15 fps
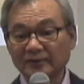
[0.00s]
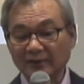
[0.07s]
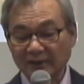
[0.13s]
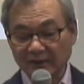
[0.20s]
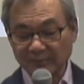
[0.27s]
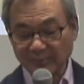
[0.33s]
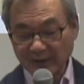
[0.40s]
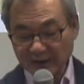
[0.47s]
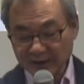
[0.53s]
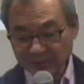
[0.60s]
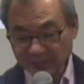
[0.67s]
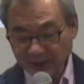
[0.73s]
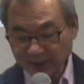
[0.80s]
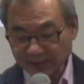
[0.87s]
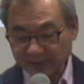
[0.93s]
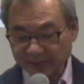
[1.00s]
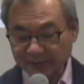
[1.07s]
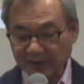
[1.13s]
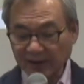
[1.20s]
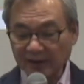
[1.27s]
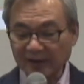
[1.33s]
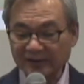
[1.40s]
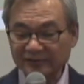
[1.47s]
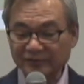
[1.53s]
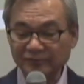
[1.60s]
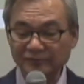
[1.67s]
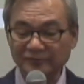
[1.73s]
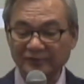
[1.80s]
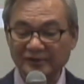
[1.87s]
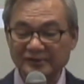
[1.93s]
だから毎晩転火す
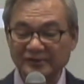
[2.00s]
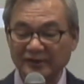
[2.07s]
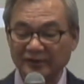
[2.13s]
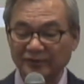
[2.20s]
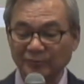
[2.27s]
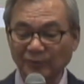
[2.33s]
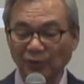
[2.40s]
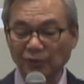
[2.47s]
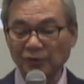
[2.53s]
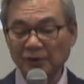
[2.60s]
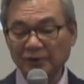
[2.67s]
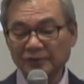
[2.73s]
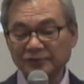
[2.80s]
るんですけれども、